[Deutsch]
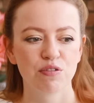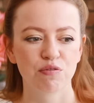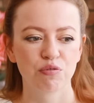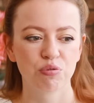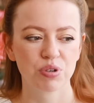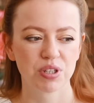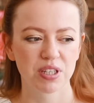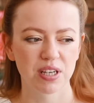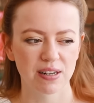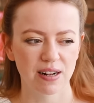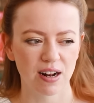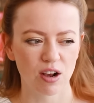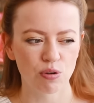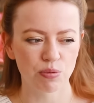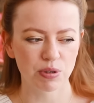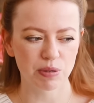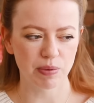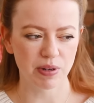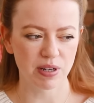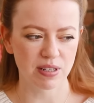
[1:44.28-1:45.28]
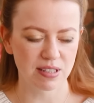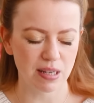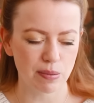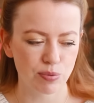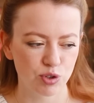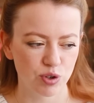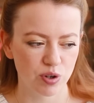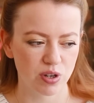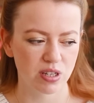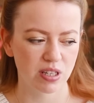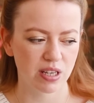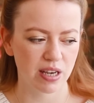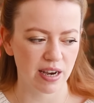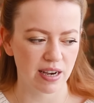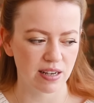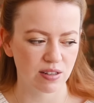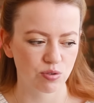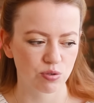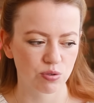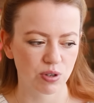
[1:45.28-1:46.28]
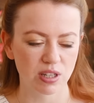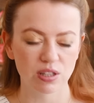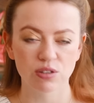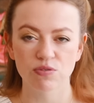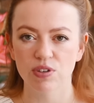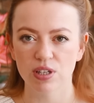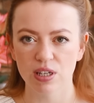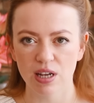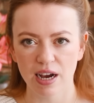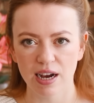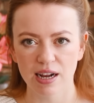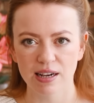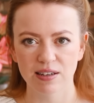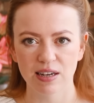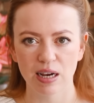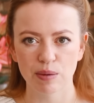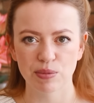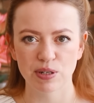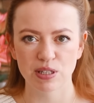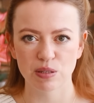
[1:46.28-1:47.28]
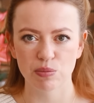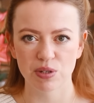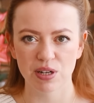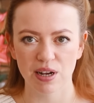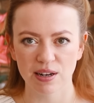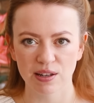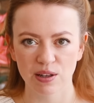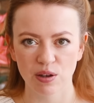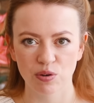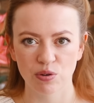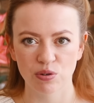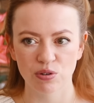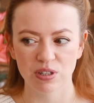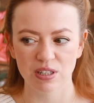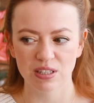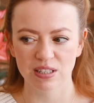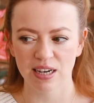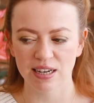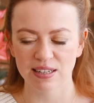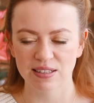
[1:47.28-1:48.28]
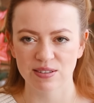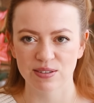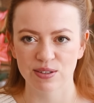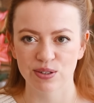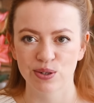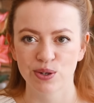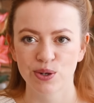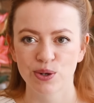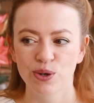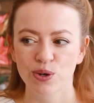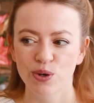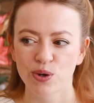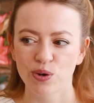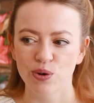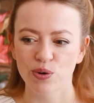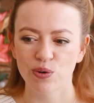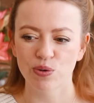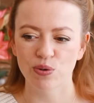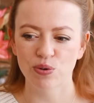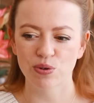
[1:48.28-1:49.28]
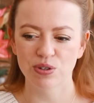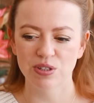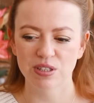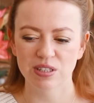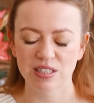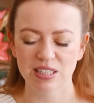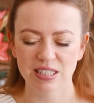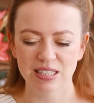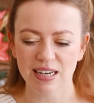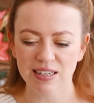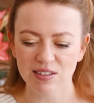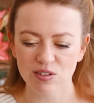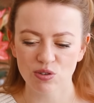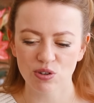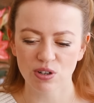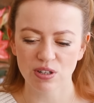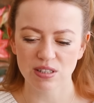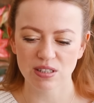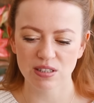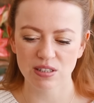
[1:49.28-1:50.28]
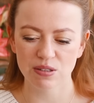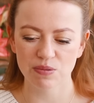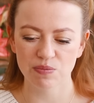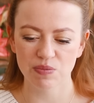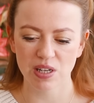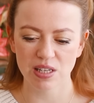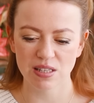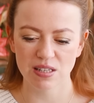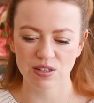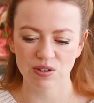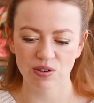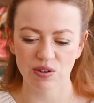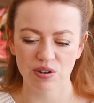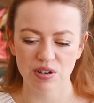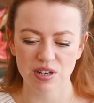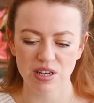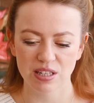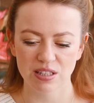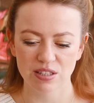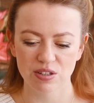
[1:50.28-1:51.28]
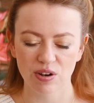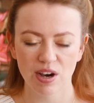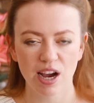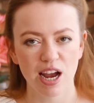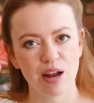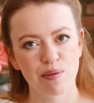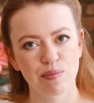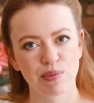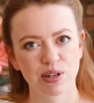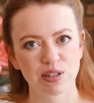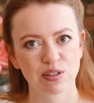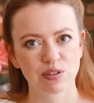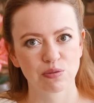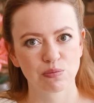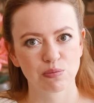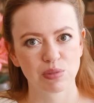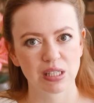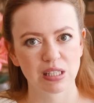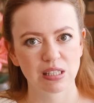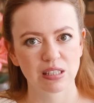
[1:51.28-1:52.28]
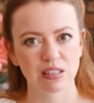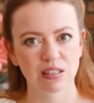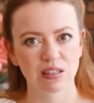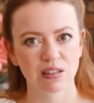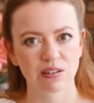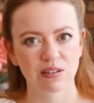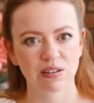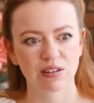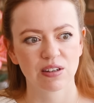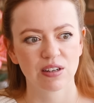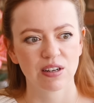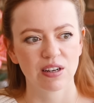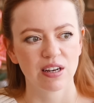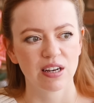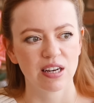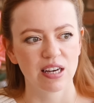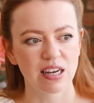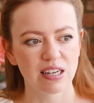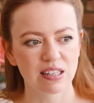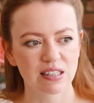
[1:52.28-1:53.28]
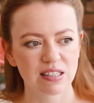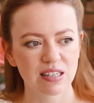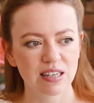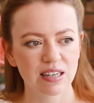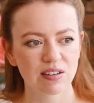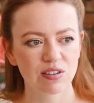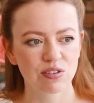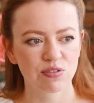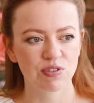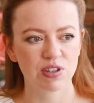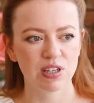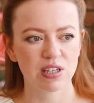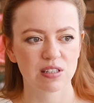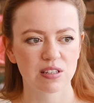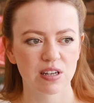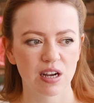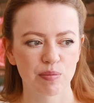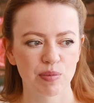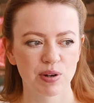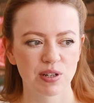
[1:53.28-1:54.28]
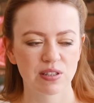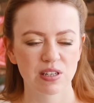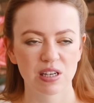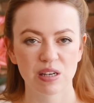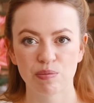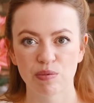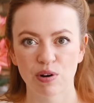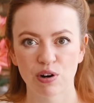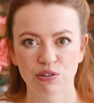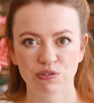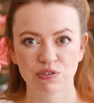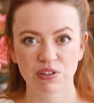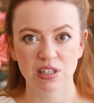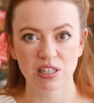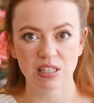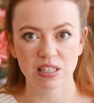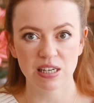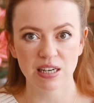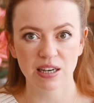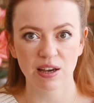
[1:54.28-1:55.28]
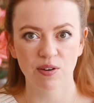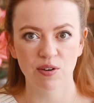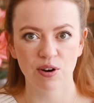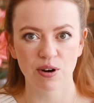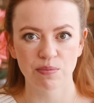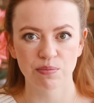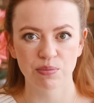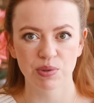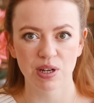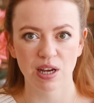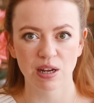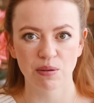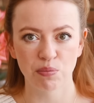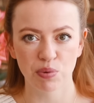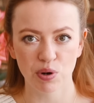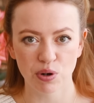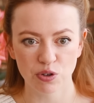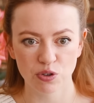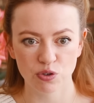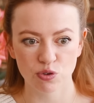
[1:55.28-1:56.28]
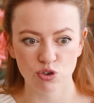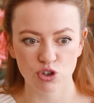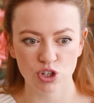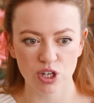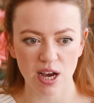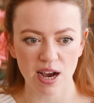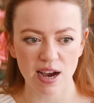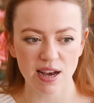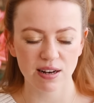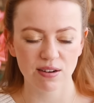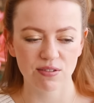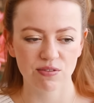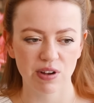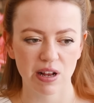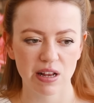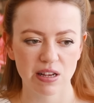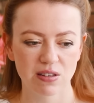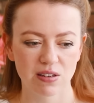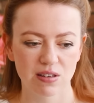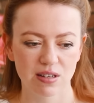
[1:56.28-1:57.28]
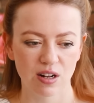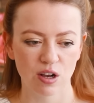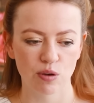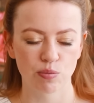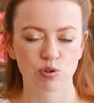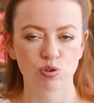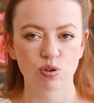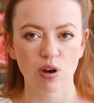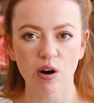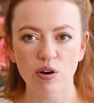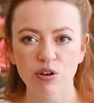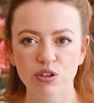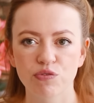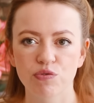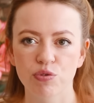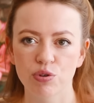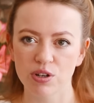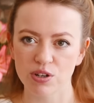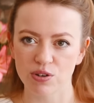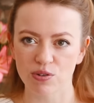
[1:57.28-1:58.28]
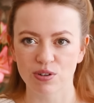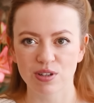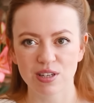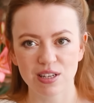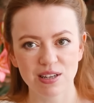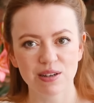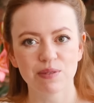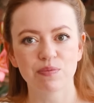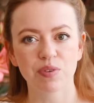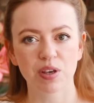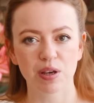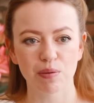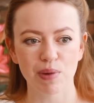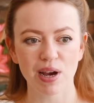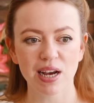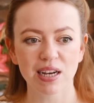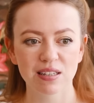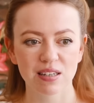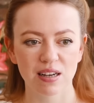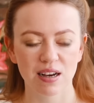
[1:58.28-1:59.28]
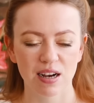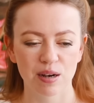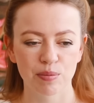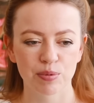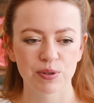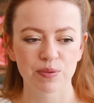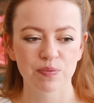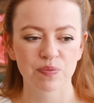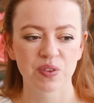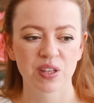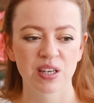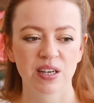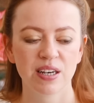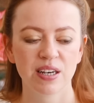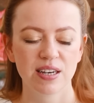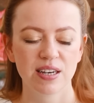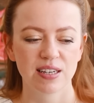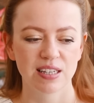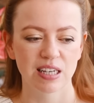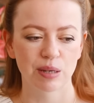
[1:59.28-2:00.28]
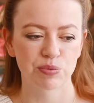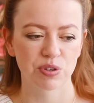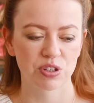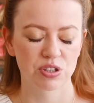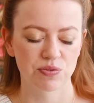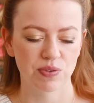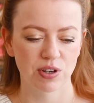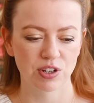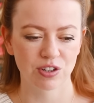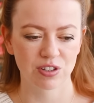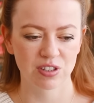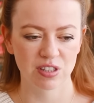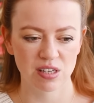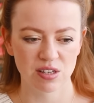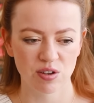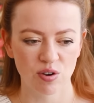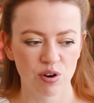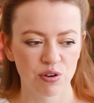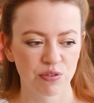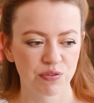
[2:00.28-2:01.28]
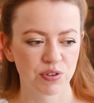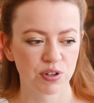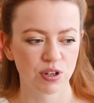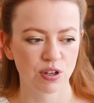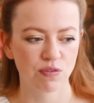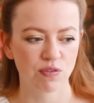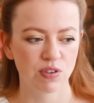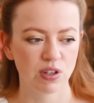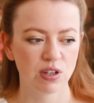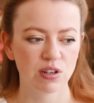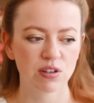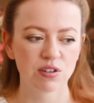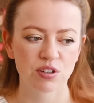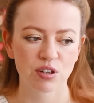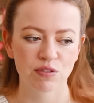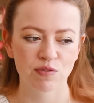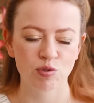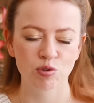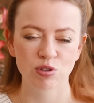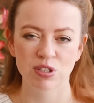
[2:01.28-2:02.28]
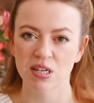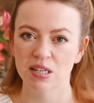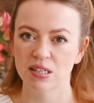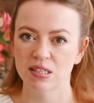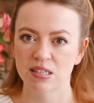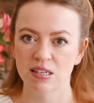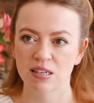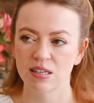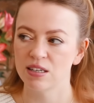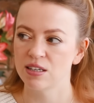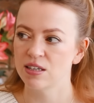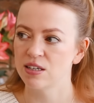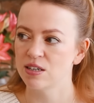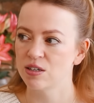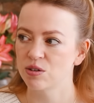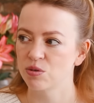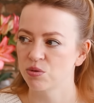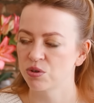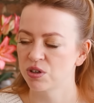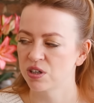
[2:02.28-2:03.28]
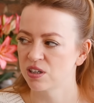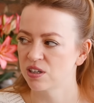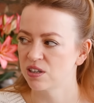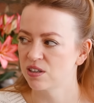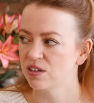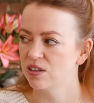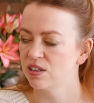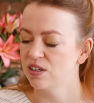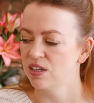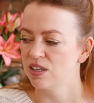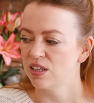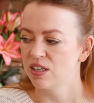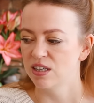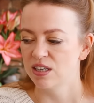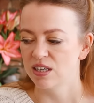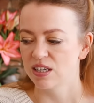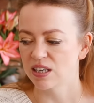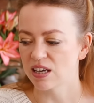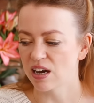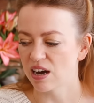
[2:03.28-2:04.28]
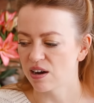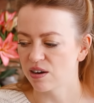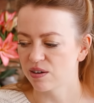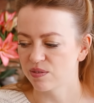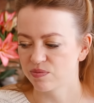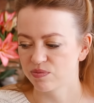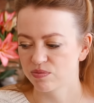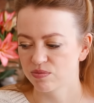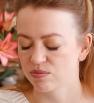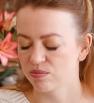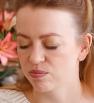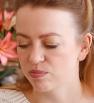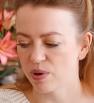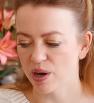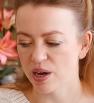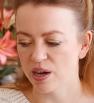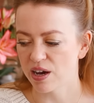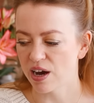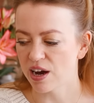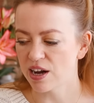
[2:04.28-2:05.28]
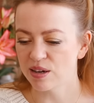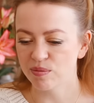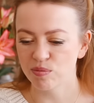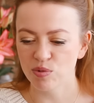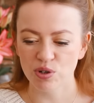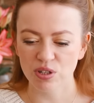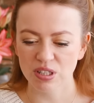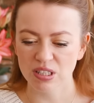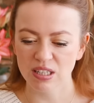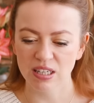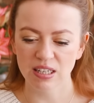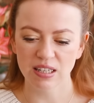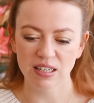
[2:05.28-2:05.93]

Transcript: wo ich ja, glaube ich, meine Selbstständigkeit so ganz final damals mit angekündigt hatte und ich dachte trotzdem, dass ich euch jetzt noch einmal so ein bisschen erzähle, wie ich damals eben auf die Idee gekommen bin, einen Blog zu starten, weil ich das, glaube ich, so ausführlich noch nie gemacht habe. Ich habe das zwar schon sehr, sehr oft irgendwie in Interviews erzählt oder ja, bei allen möglichen